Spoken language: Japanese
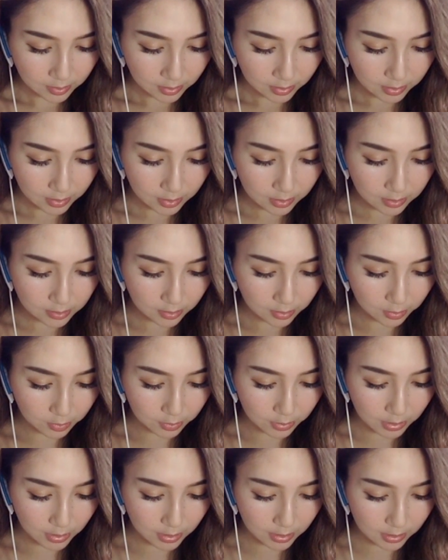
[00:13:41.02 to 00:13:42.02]
最近さ、夜
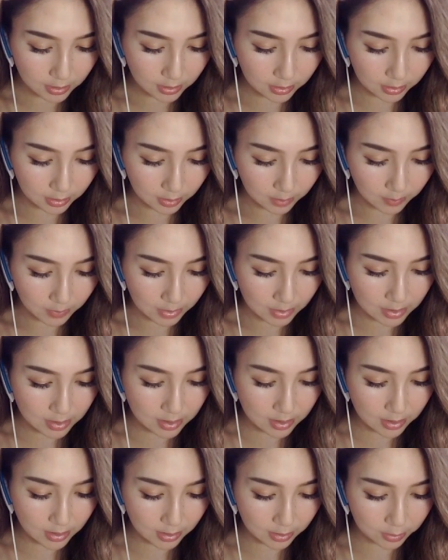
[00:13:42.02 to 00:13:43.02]
中にね、めっ
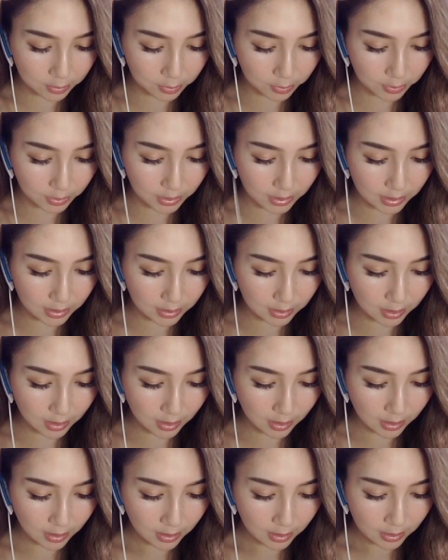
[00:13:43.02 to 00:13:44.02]
ちゃ鳴く鳥がい
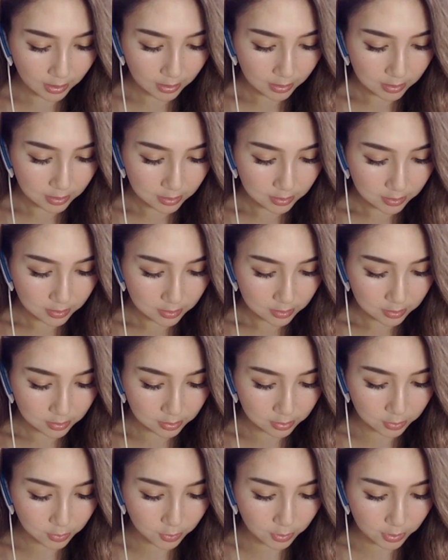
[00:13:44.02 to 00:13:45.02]
て、
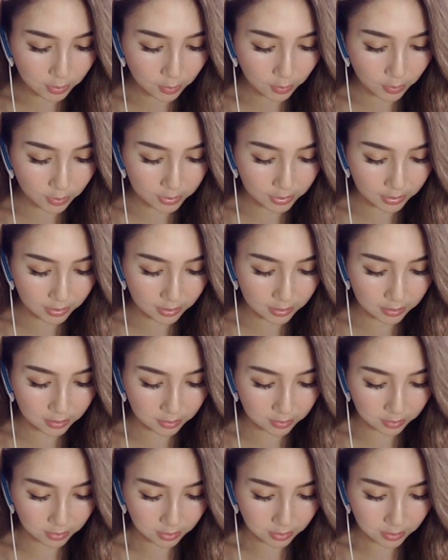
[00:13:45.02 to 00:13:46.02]
すごい起こされるんだ
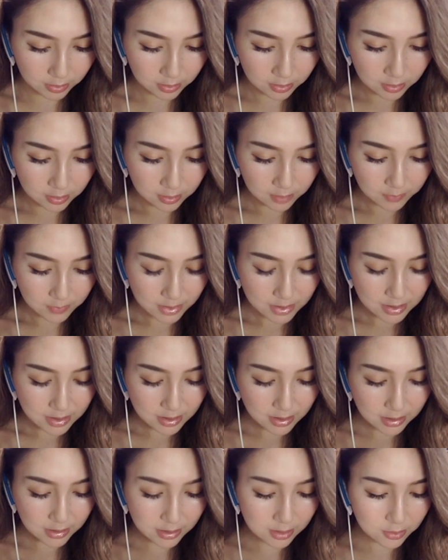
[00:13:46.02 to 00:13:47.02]
よね。めっちゃ
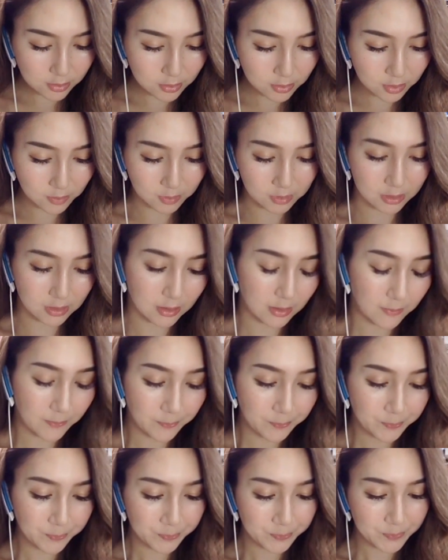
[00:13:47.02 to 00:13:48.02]
鳴いてるーって思って。
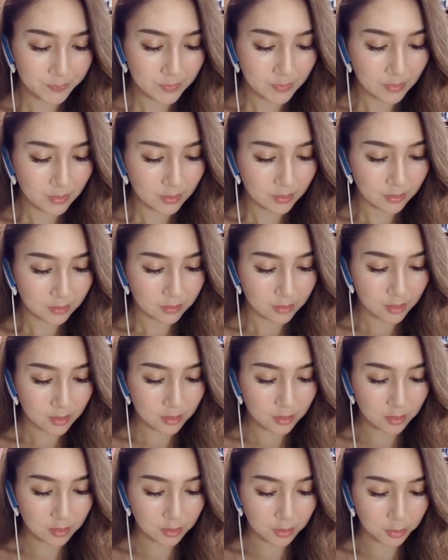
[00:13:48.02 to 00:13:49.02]
な
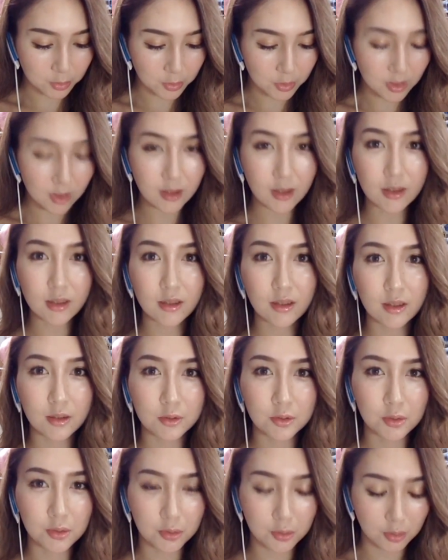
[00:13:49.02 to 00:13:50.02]
んなんだ、夜中に鳴
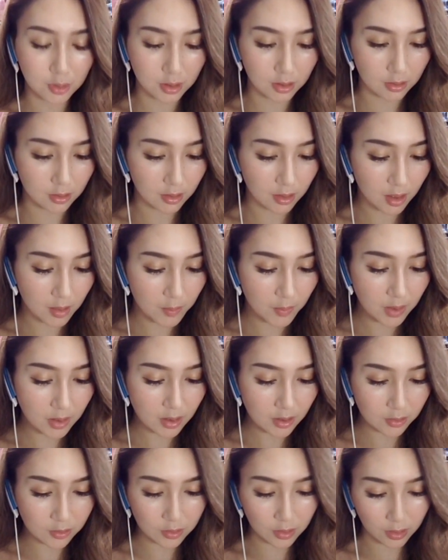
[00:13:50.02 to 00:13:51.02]
く鳥とかあんまい
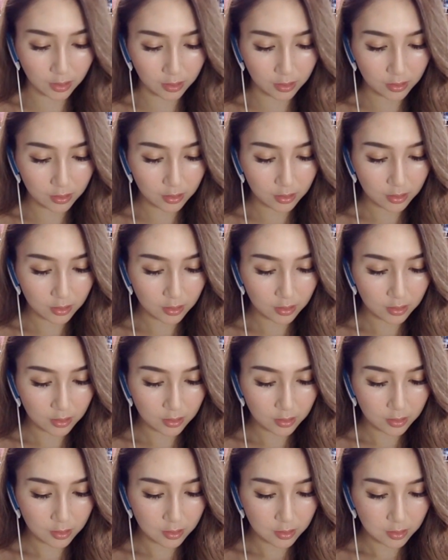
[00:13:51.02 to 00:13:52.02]
なくない？
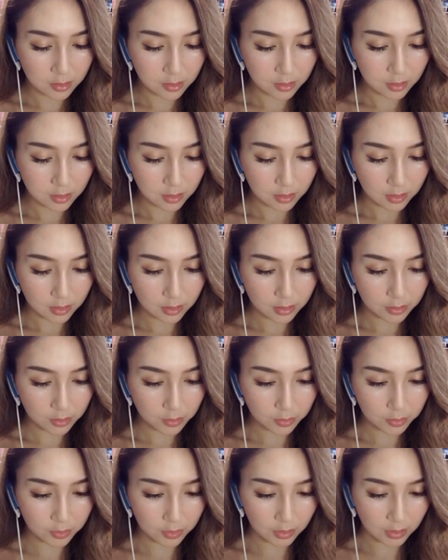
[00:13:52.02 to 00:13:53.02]
ああ、そう
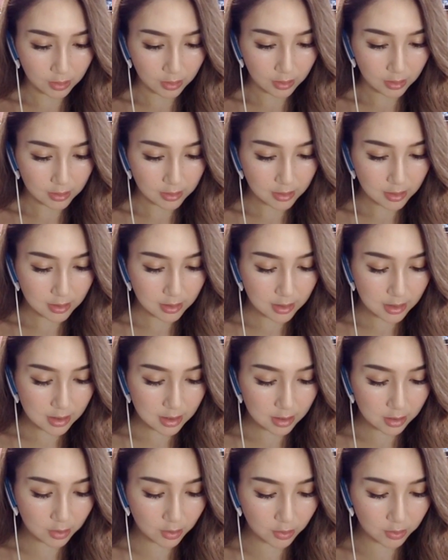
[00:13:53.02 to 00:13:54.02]
いうことね。あ、
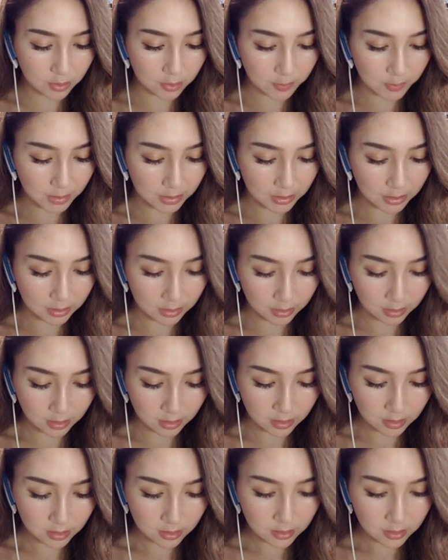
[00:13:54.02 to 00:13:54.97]
321ドーンのパターンね。